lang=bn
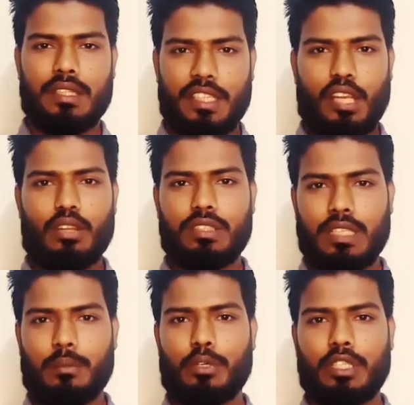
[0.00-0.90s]
নিডেল হচ্ছে
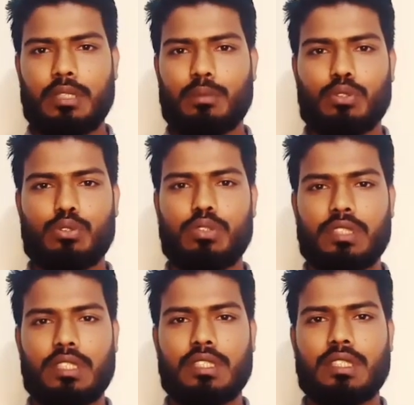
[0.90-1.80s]
এমন একটি বস্তু
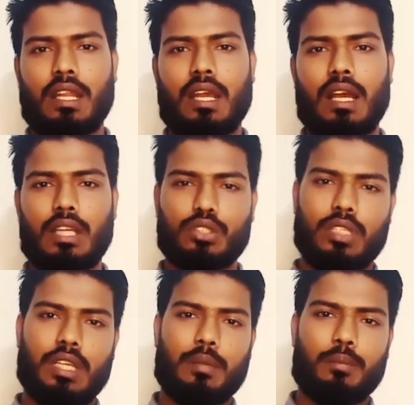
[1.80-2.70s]
যেটি ছাড়া
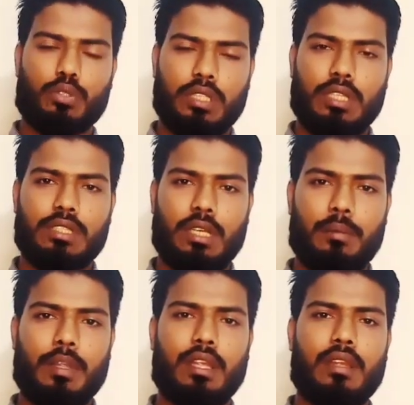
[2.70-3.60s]
আসলে পোশাক
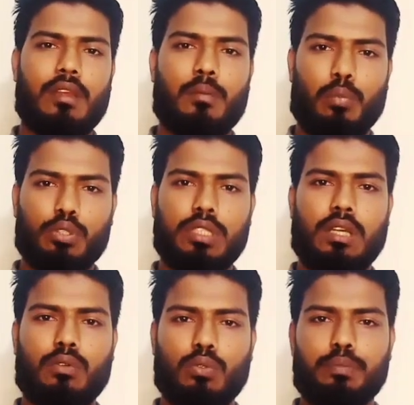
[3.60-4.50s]
শিল্পের
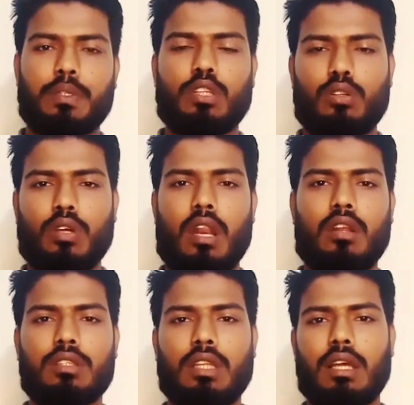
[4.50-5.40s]
পোশাক উৎপাদন করার
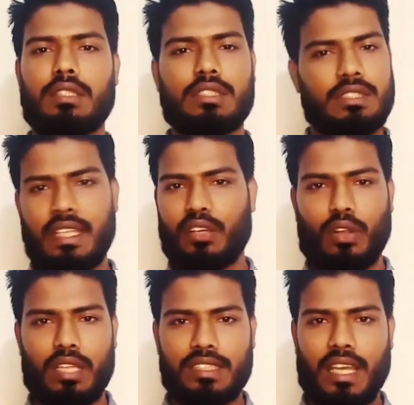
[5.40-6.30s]
কথা চিন্তাই
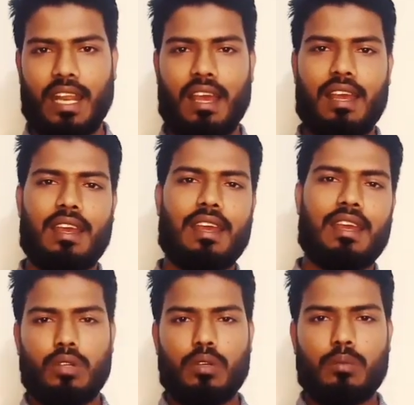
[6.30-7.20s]
করা যায় না
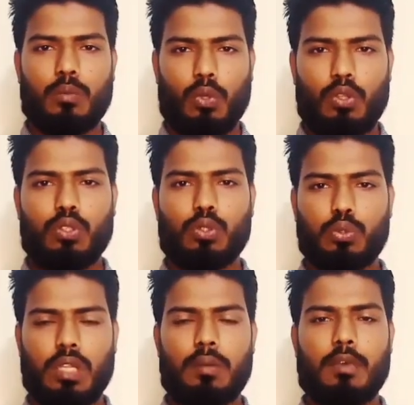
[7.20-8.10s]
মূলত
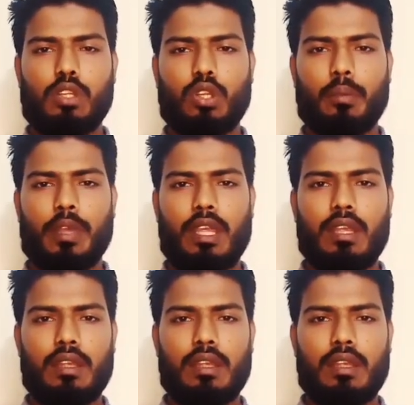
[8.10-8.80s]
সুতার মাধ্যমে